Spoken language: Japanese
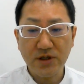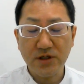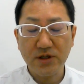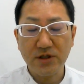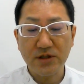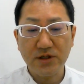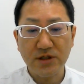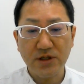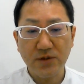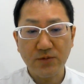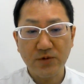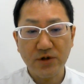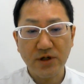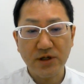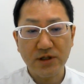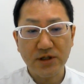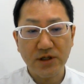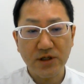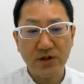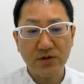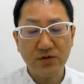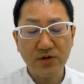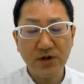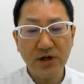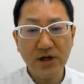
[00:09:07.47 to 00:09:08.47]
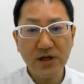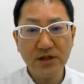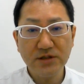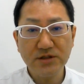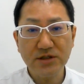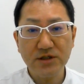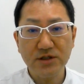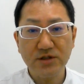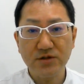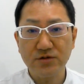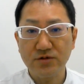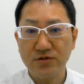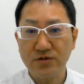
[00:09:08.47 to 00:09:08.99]
行ってもらったりとか、
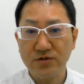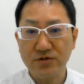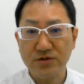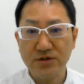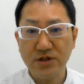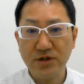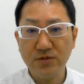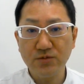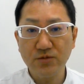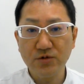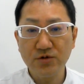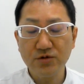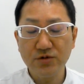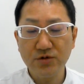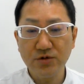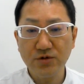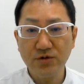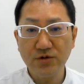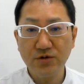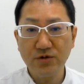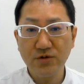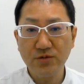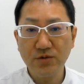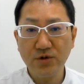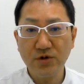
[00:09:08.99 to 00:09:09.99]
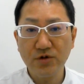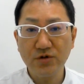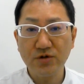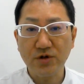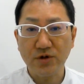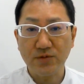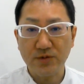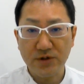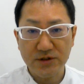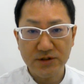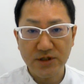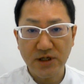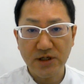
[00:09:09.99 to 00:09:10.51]
脊髄の専門の病院とかもね、